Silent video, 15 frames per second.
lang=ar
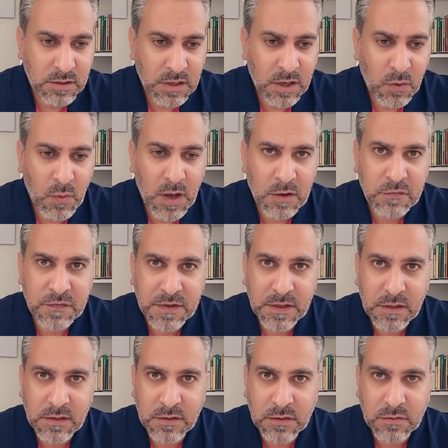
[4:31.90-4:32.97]

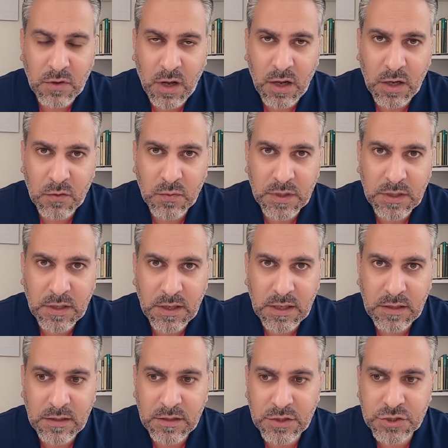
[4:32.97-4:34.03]
قوافل تحاول
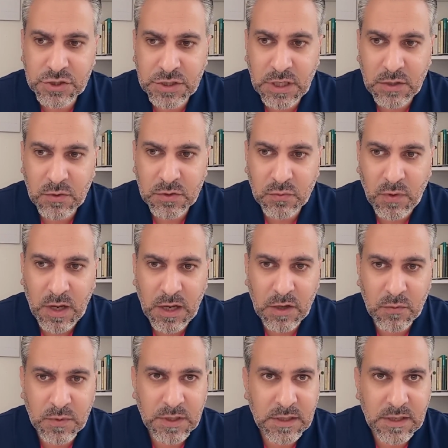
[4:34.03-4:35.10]
الهجرة
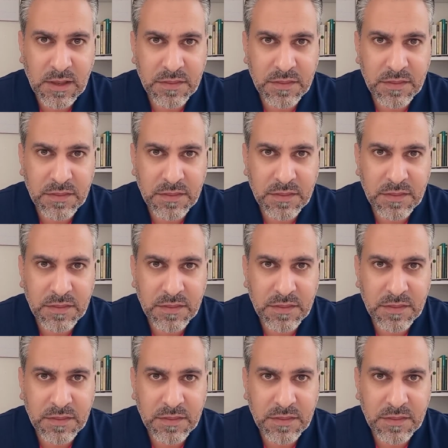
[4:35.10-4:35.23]
وتحاول